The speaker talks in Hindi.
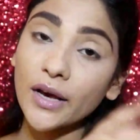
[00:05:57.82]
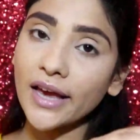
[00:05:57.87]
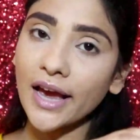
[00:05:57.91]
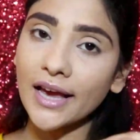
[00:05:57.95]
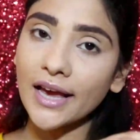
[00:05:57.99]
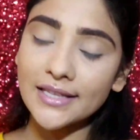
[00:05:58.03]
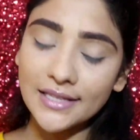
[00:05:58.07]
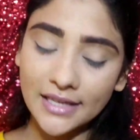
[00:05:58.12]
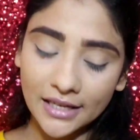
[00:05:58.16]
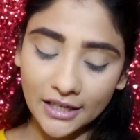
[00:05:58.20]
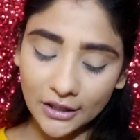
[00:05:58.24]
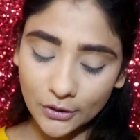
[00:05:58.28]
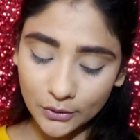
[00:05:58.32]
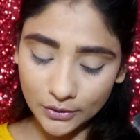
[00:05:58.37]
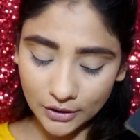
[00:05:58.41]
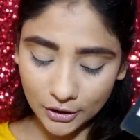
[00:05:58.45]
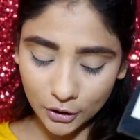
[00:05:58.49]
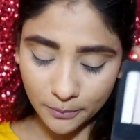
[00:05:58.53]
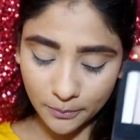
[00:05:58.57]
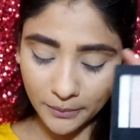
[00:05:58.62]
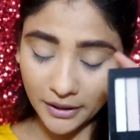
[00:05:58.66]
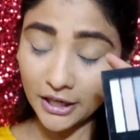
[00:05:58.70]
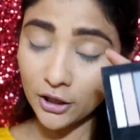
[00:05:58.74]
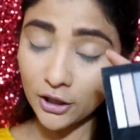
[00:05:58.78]
स्मोकी आइज के लिए
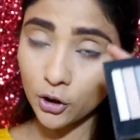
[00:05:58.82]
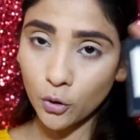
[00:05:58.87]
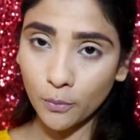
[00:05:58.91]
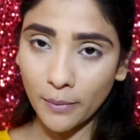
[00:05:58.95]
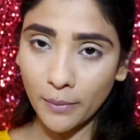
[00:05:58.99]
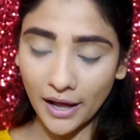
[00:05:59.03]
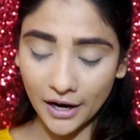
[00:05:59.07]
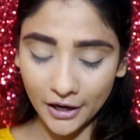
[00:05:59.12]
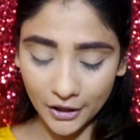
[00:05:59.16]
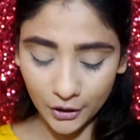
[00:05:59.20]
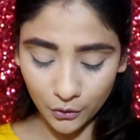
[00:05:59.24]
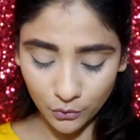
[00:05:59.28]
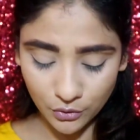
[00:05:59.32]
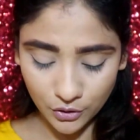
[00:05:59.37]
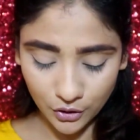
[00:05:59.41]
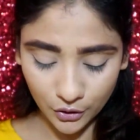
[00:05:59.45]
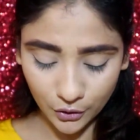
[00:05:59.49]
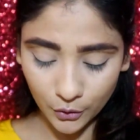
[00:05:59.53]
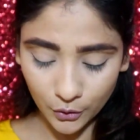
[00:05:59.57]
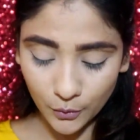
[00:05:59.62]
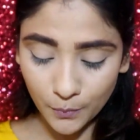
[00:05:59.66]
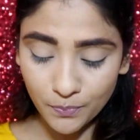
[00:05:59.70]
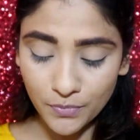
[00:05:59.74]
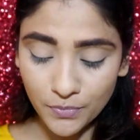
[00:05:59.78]
होते हैं तो मैं ये दो पैलेट यूज़
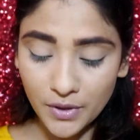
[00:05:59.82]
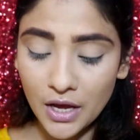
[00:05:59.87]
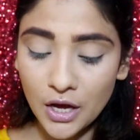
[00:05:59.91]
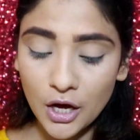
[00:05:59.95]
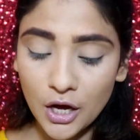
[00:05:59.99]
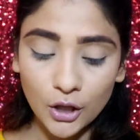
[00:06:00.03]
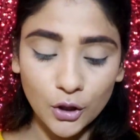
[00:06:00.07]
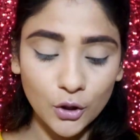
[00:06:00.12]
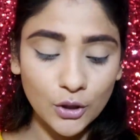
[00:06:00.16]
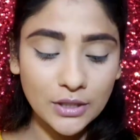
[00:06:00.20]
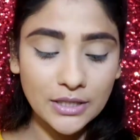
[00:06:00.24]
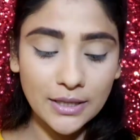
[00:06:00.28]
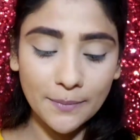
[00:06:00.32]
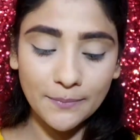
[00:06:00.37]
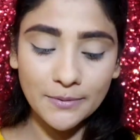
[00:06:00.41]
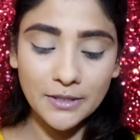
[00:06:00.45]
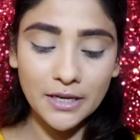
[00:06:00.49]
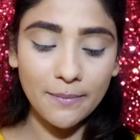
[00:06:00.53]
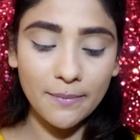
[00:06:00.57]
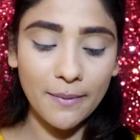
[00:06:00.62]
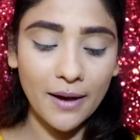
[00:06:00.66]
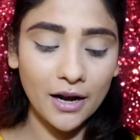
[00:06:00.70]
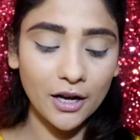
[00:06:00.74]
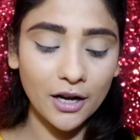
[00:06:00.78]
कर रही हूँ तो
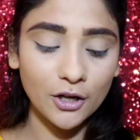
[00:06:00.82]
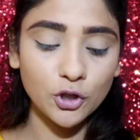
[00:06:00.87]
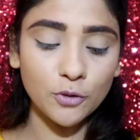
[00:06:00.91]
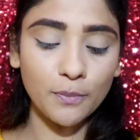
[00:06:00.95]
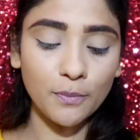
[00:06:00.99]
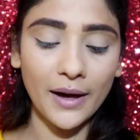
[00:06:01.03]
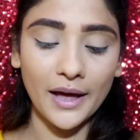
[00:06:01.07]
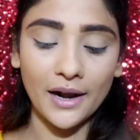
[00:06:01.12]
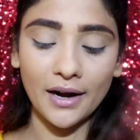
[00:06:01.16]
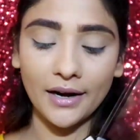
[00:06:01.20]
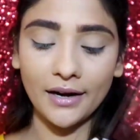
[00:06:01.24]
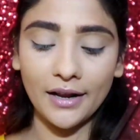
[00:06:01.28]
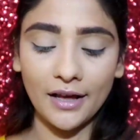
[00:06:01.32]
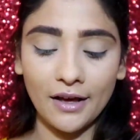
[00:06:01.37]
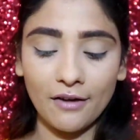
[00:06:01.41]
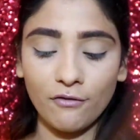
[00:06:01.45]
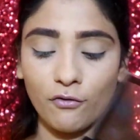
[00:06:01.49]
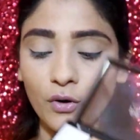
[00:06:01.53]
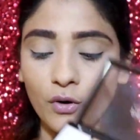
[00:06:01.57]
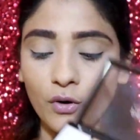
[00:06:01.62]
सबसे पहला जो पैलेट